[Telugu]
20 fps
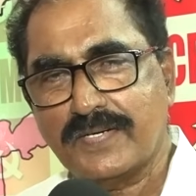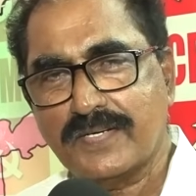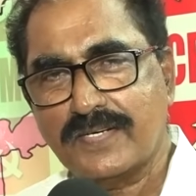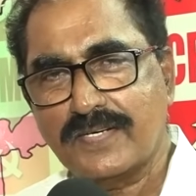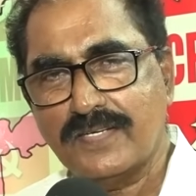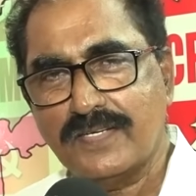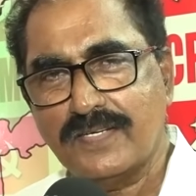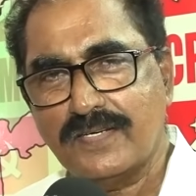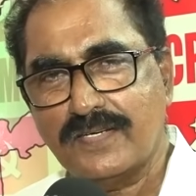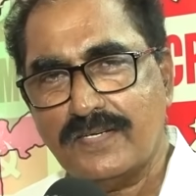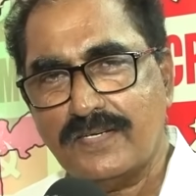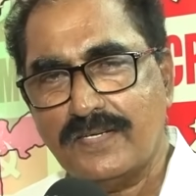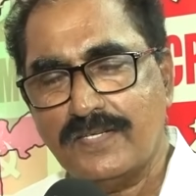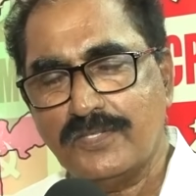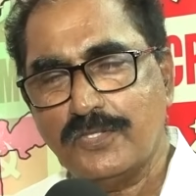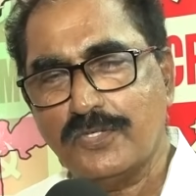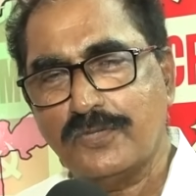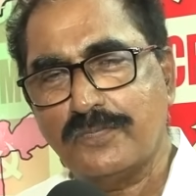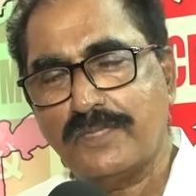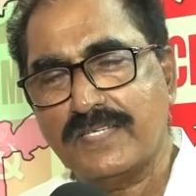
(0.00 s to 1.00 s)
పార్టీగా
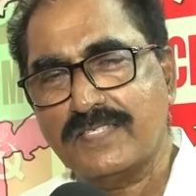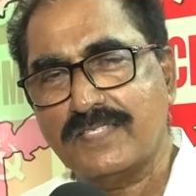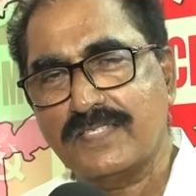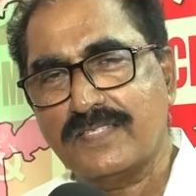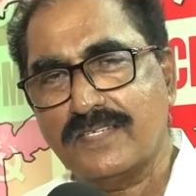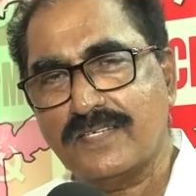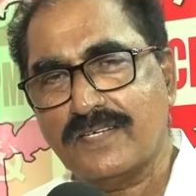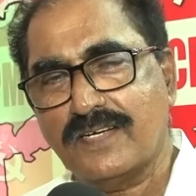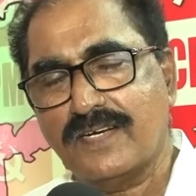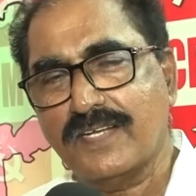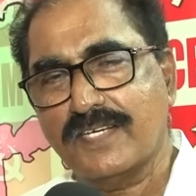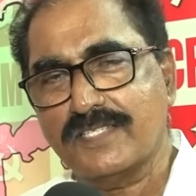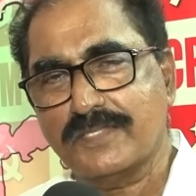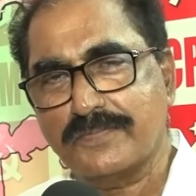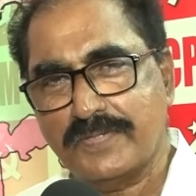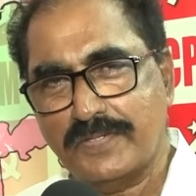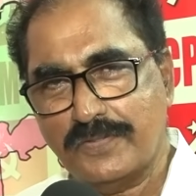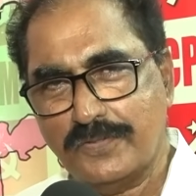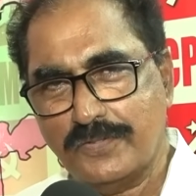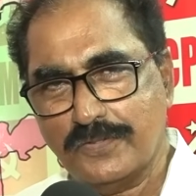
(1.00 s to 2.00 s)
ఎంతో బాధ్యత కాంగ్రెస్
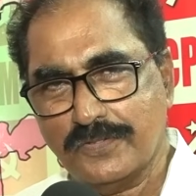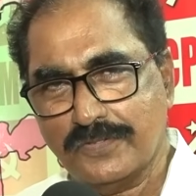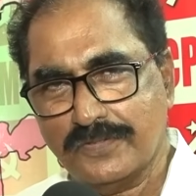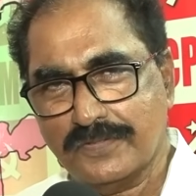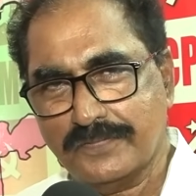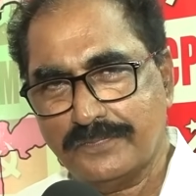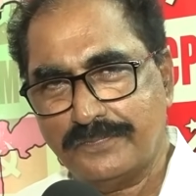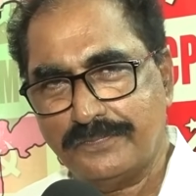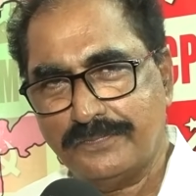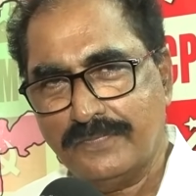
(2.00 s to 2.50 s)
పైన ఉంటుంది